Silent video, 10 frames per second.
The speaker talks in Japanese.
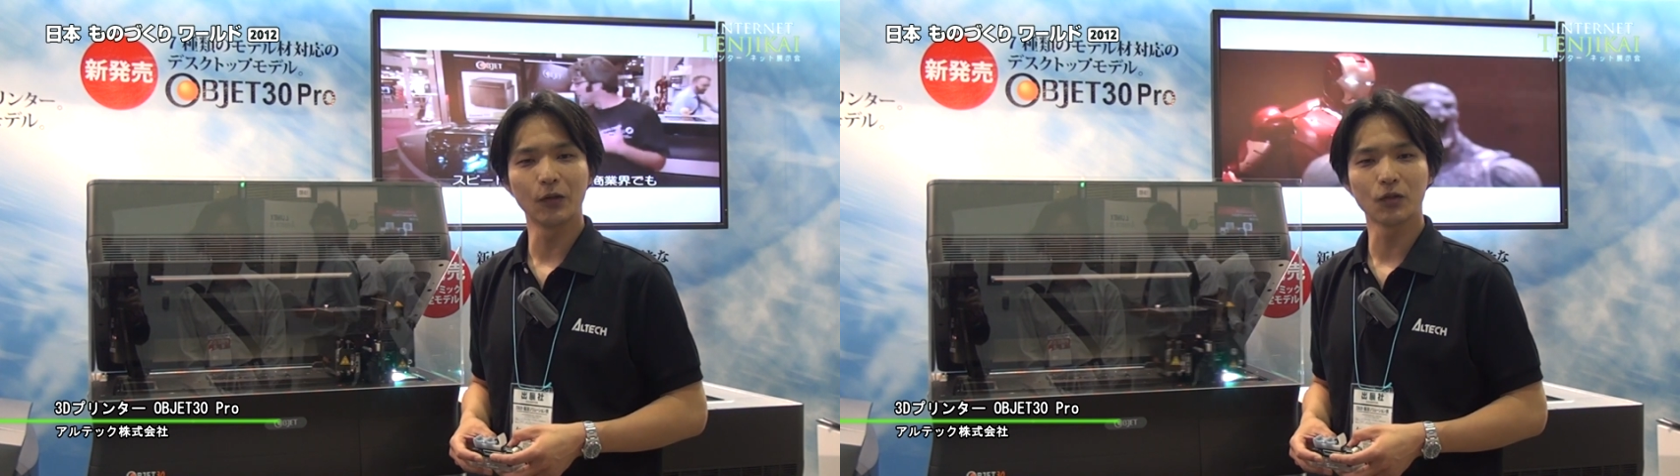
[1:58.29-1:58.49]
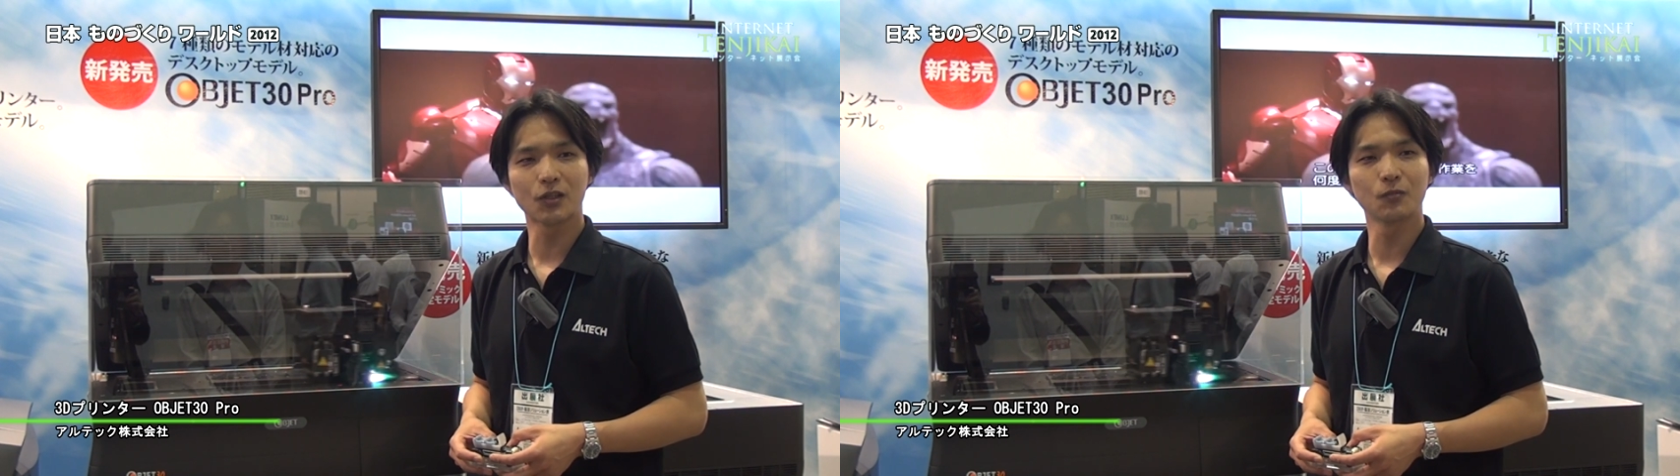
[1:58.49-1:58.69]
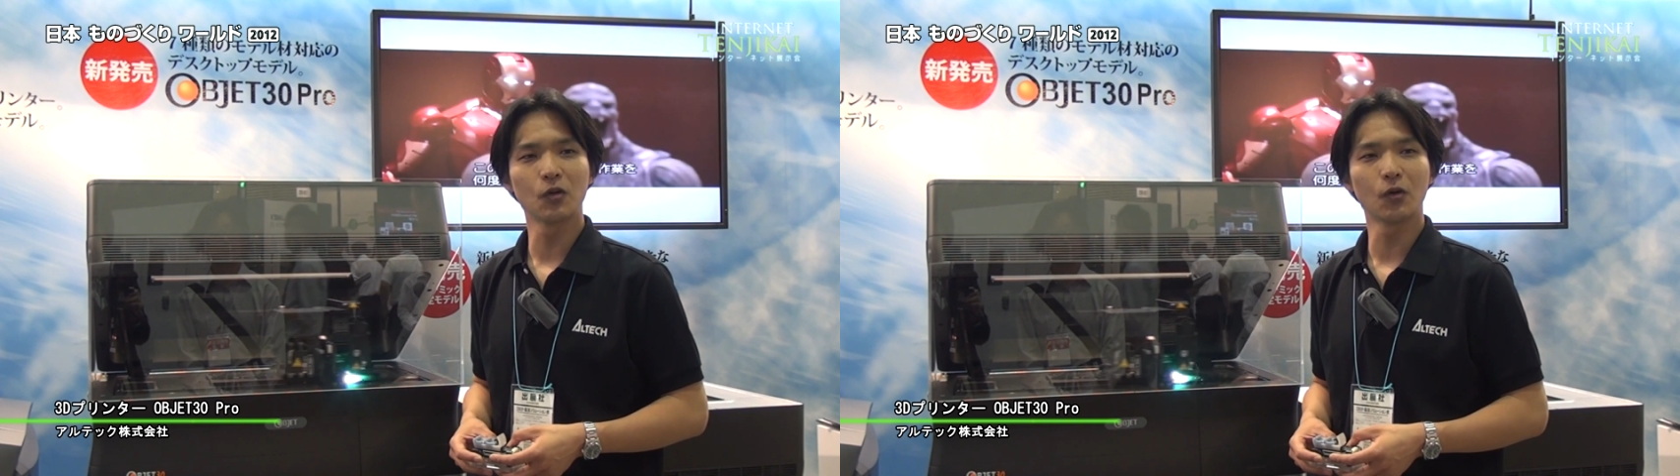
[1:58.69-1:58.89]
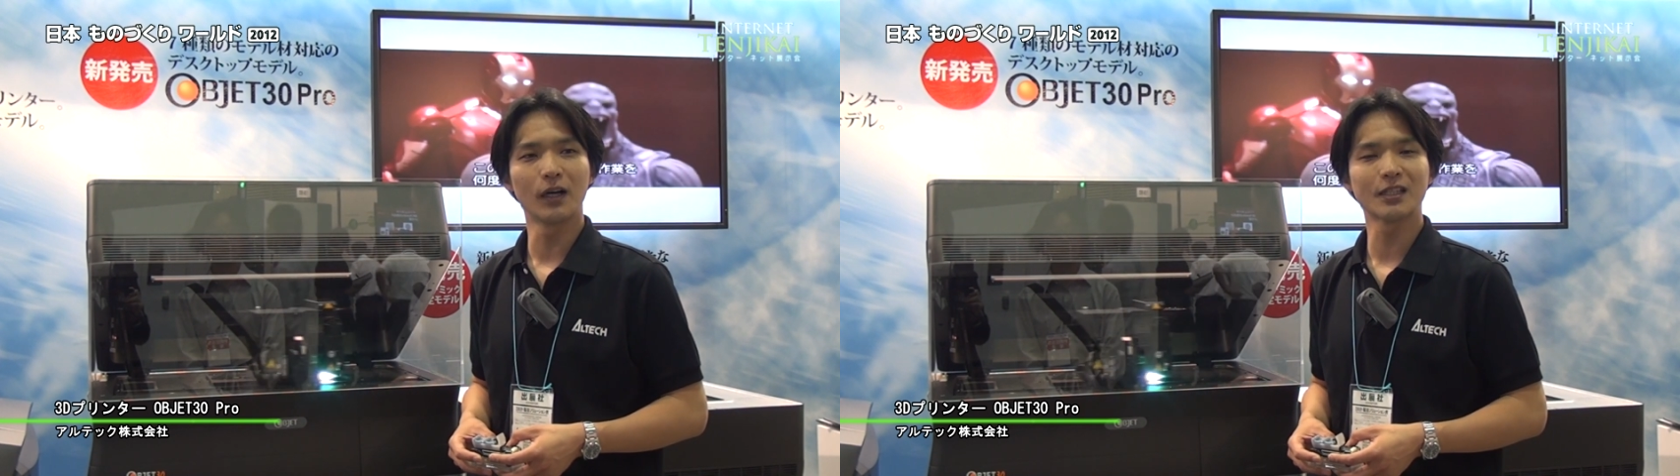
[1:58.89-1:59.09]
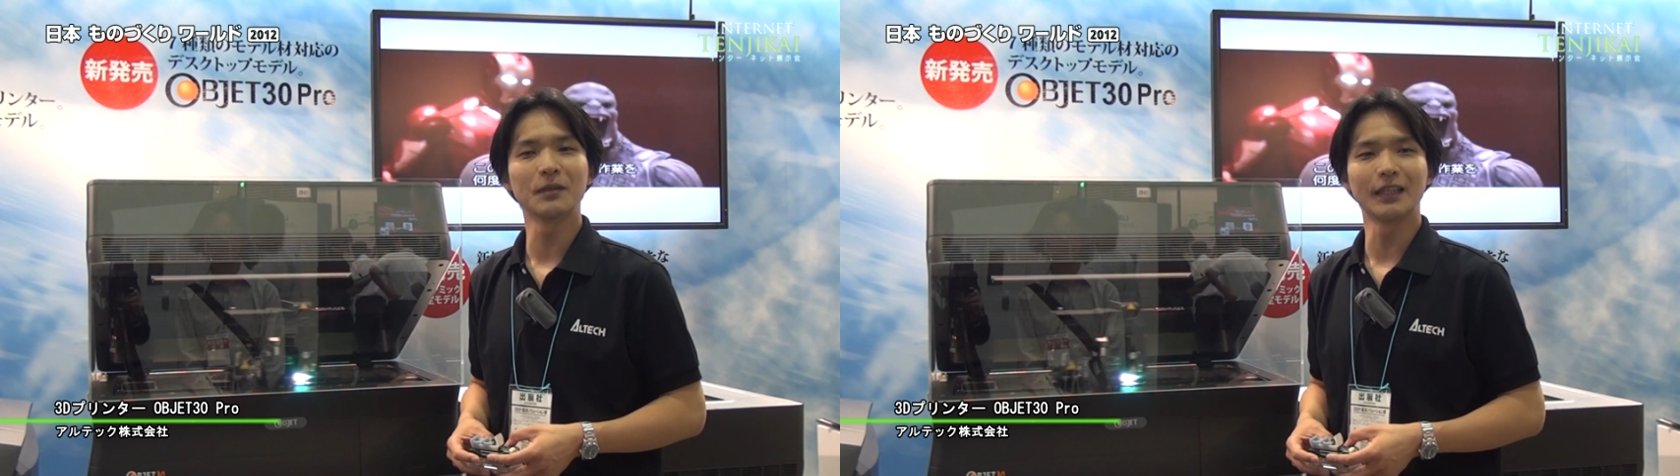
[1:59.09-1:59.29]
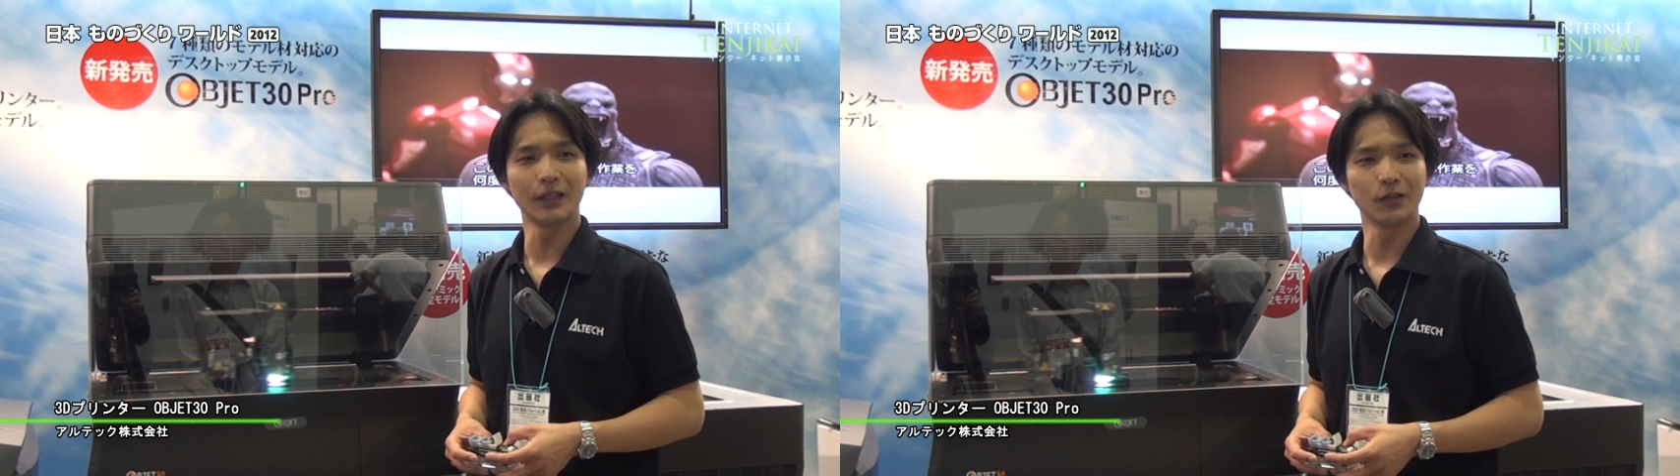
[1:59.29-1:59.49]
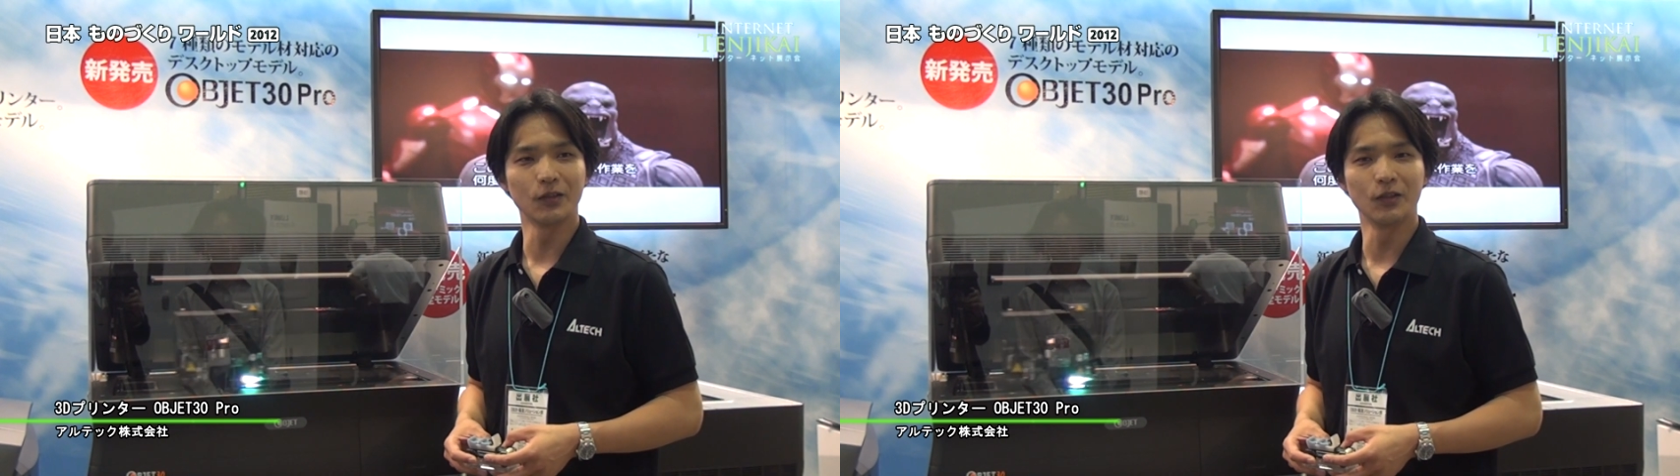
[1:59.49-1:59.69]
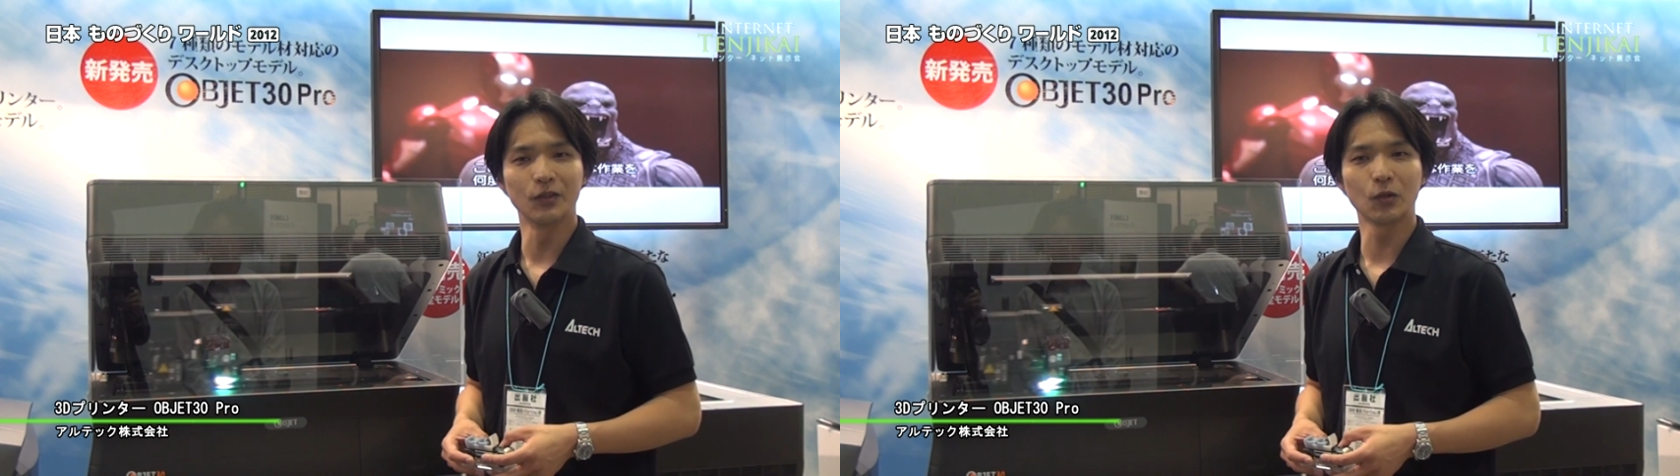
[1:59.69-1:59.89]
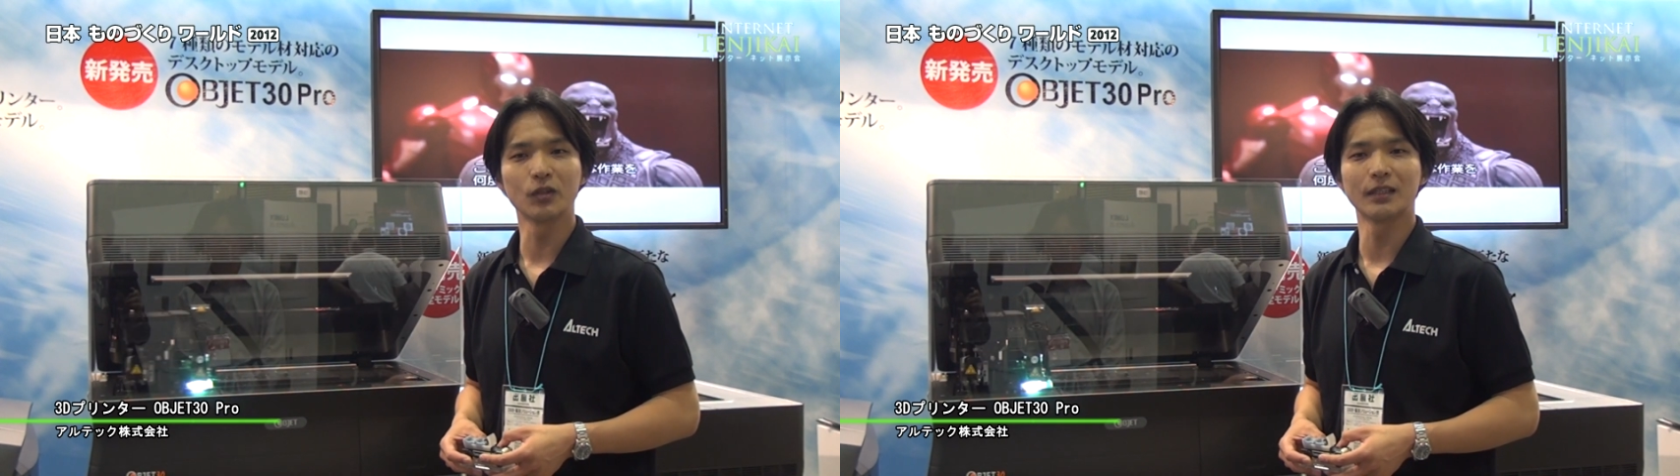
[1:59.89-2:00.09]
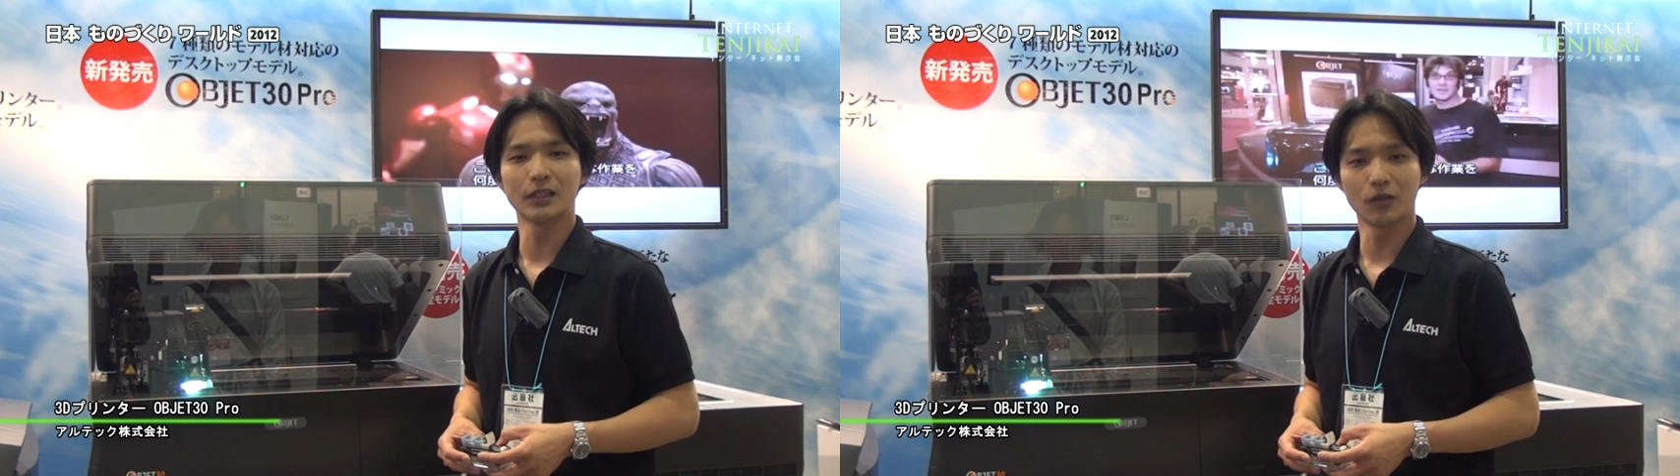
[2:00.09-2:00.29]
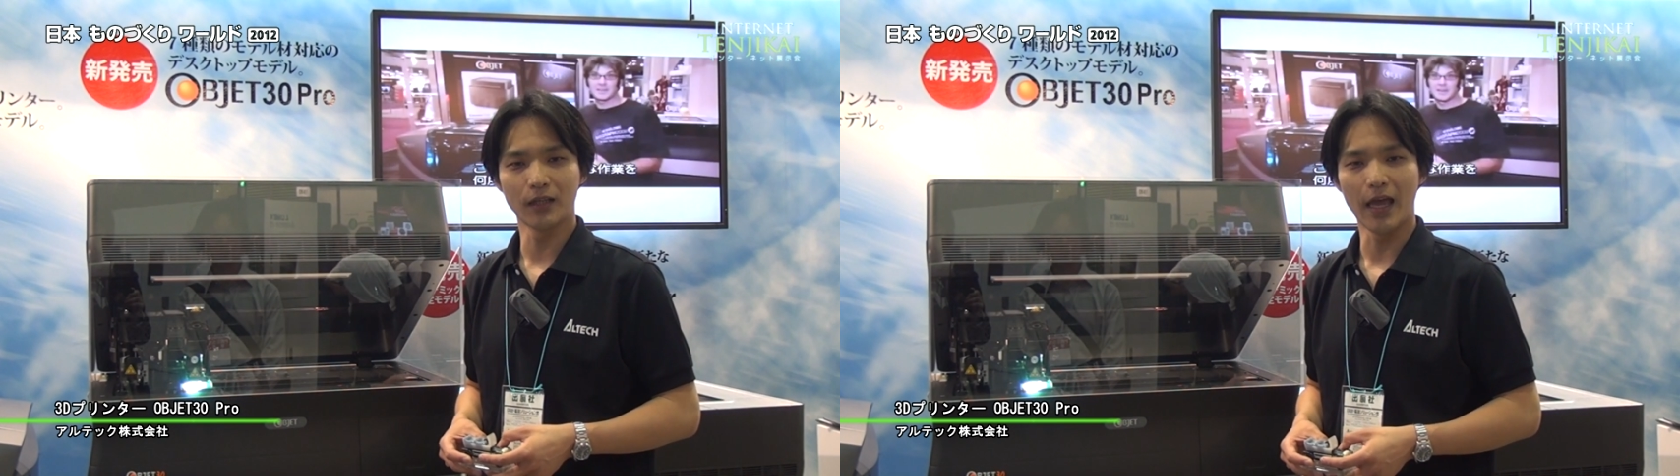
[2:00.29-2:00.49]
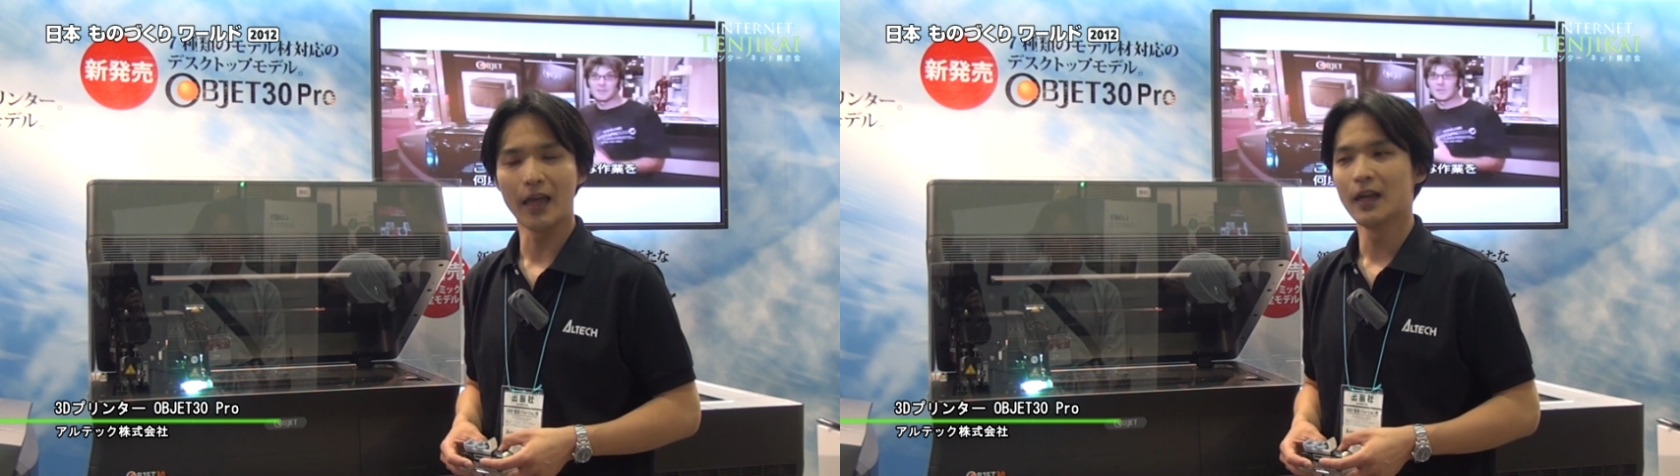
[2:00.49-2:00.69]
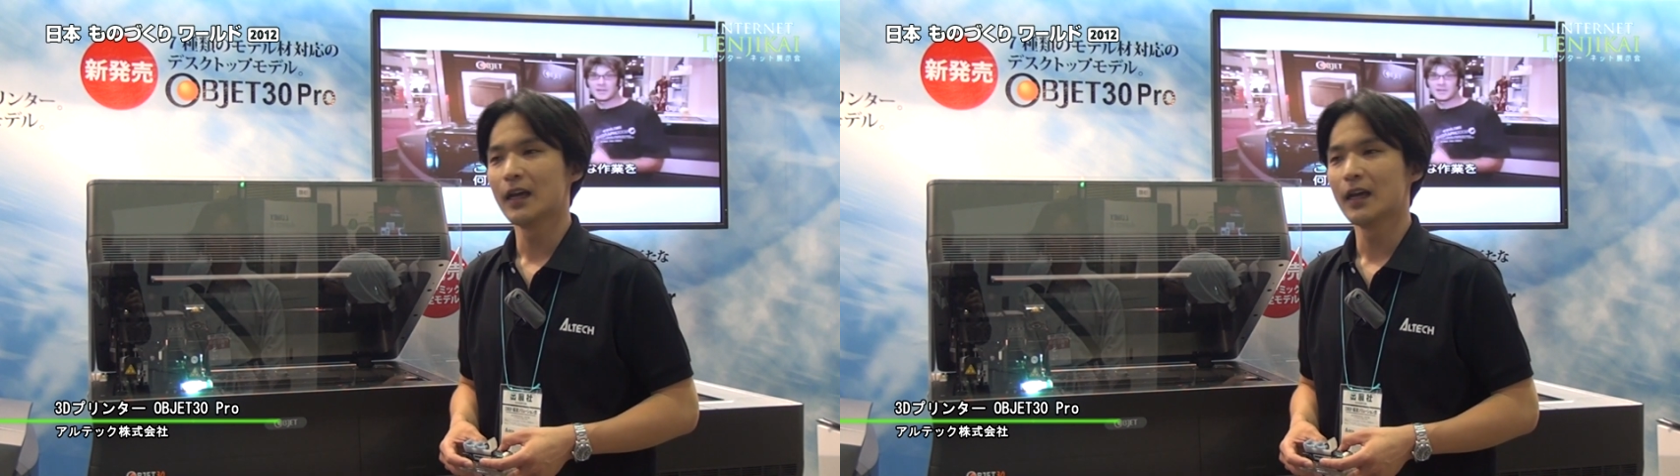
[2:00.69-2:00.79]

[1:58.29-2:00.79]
あの注目を集めている装置ですので、